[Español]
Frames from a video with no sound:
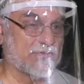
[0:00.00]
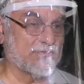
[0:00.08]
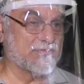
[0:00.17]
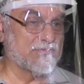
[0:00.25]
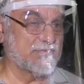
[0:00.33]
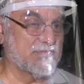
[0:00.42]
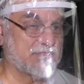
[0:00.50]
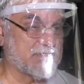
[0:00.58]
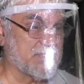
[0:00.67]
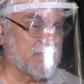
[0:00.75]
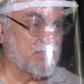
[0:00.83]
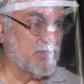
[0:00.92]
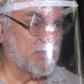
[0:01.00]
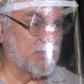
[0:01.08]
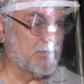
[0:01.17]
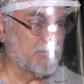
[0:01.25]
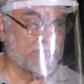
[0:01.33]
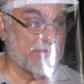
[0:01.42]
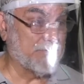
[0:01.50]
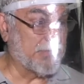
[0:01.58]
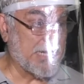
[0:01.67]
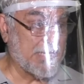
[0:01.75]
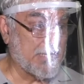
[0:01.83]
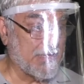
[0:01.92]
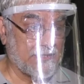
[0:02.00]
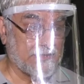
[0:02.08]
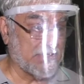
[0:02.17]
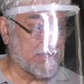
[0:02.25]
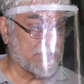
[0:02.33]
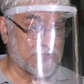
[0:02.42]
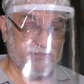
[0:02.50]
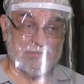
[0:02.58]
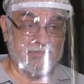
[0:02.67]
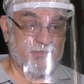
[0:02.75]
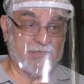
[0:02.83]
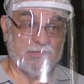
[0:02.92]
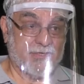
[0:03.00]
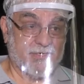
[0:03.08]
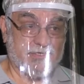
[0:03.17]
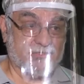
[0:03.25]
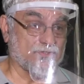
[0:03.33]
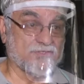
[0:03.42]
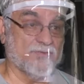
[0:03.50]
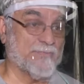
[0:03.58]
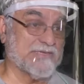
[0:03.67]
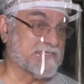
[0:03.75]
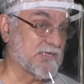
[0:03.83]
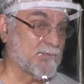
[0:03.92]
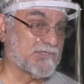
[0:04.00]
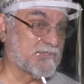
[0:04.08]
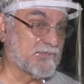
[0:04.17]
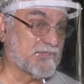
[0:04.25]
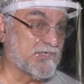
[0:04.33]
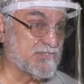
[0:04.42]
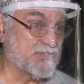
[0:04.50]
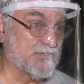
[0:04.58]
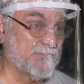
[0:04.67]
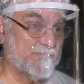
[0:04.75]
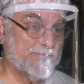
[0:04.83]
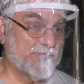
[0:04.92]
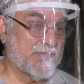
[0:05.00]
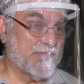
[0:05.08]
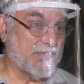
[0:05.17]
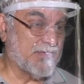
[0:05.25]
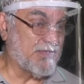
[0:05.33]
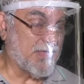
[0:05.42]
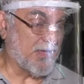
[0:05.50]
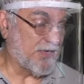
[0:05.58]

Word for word: produce un incendio en membrana del techo, eso se pasa a nuestro techo y de